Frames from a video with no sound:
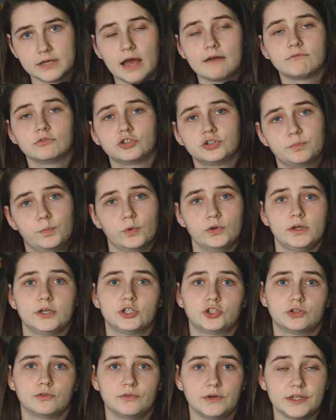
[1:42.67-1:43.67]
Как вы уже поняли,
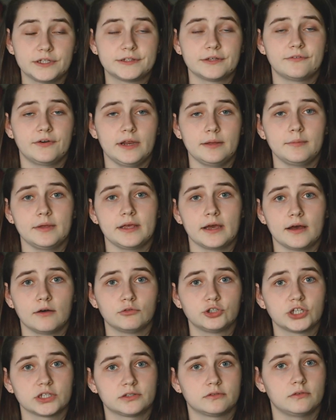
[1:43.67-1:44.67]
что в это время я
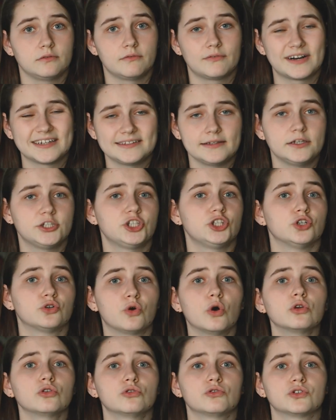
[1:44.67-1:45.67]
участвовала в различных
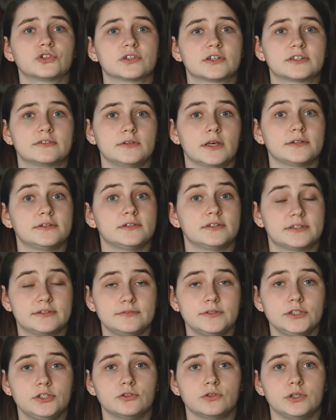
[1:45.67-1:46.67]
конкурсах, связанных с
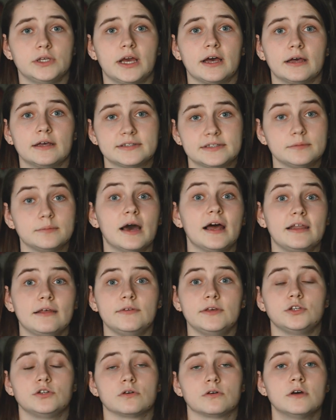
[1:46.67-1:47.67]
видео, я снимала
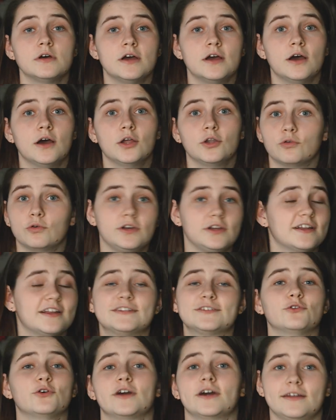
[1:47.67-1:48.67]
видео, но не
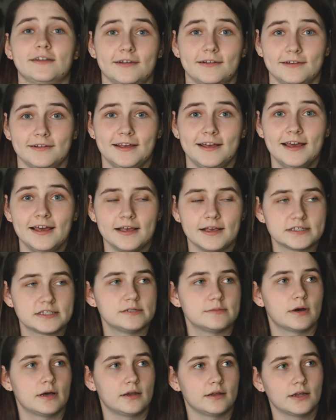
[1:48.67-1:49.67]
на свой канал. Я
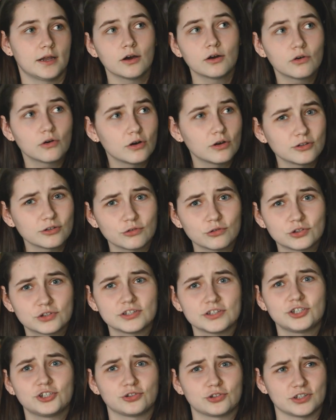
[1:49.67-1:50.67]
снимала на
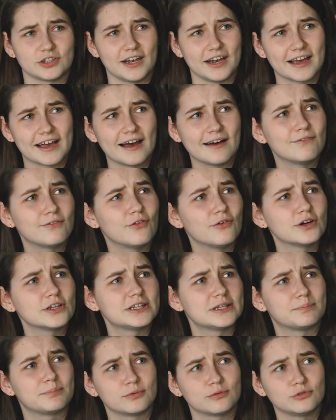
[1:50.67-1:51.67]
конкурсы, что-то для
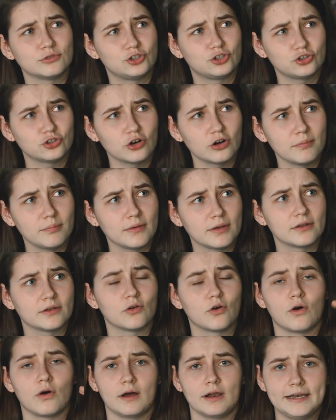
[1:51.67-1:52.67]
кого-то, по учебе,
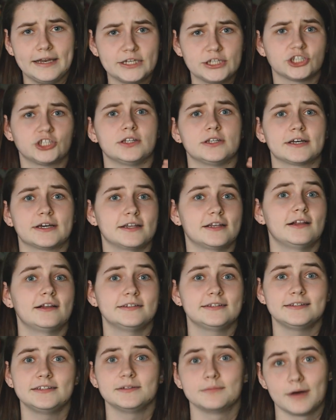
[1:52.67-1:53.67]
но лично на
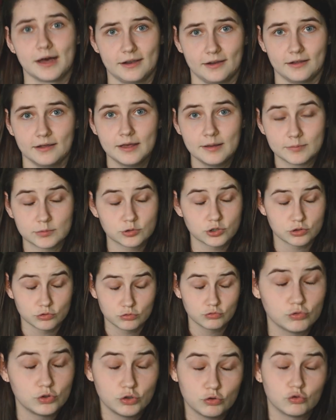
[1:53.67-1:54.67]
канал я снимала, потому
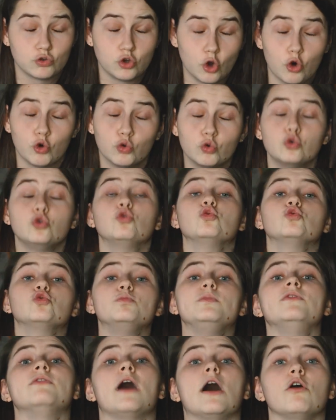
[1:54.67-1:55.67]
что, ну, не, не, не
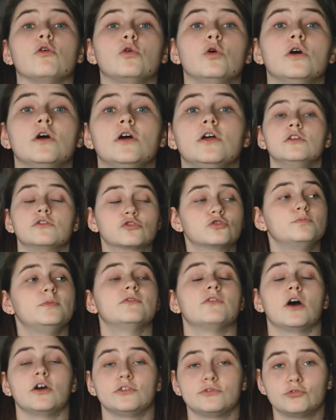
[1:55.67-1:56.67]
успеваю, не
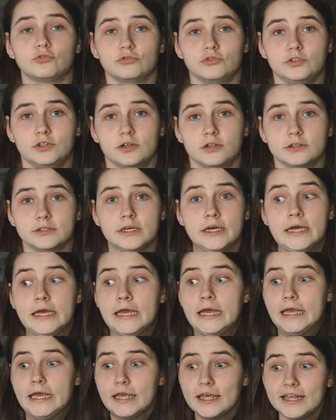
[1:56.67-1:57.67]
успеваю это все сделать.
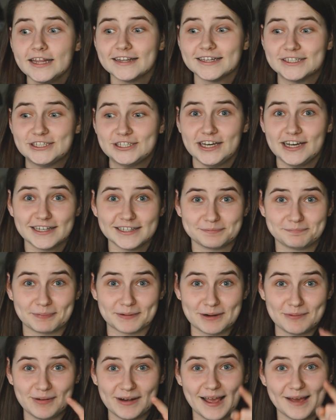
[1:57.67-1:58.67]
И начались
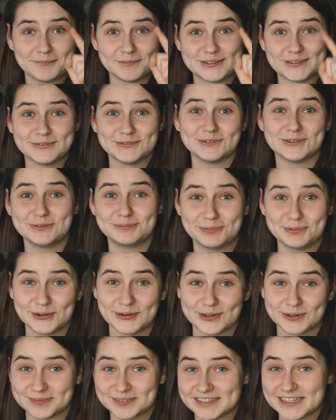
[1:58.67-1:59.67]
проблемы с
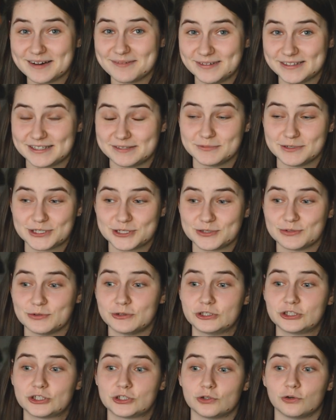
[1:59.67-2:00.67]
ноутбуком, самое
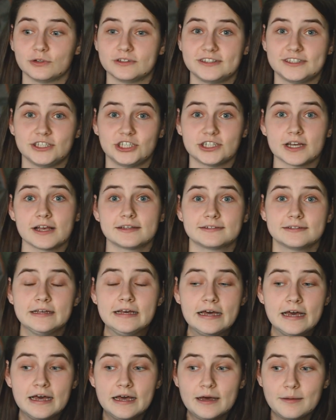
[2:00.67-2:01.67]
смешное, что он сейчас
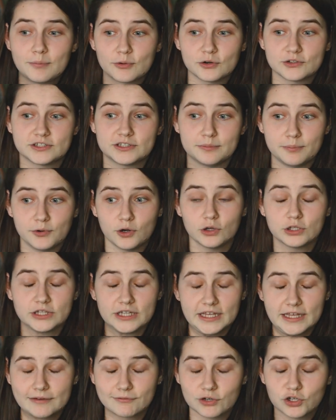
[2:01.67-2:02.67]
просто берет
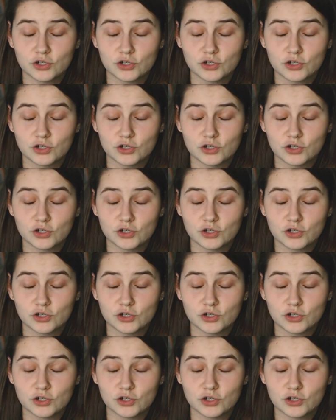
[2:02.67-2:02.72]
и